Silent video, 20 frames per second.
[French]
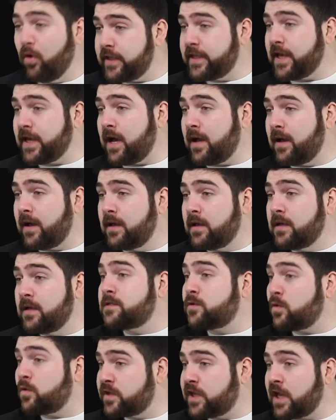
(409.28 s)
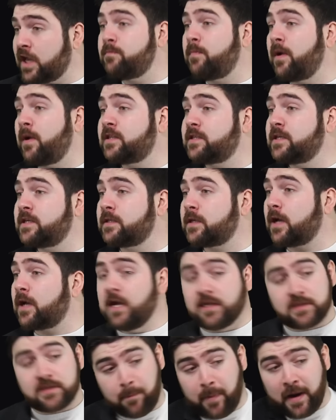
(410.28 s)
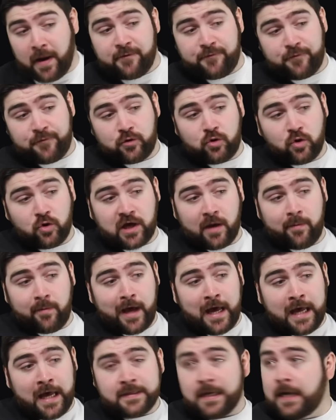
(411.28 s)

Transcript: les gars, si on gagne pas le titre, c'est pas la faute de Camara,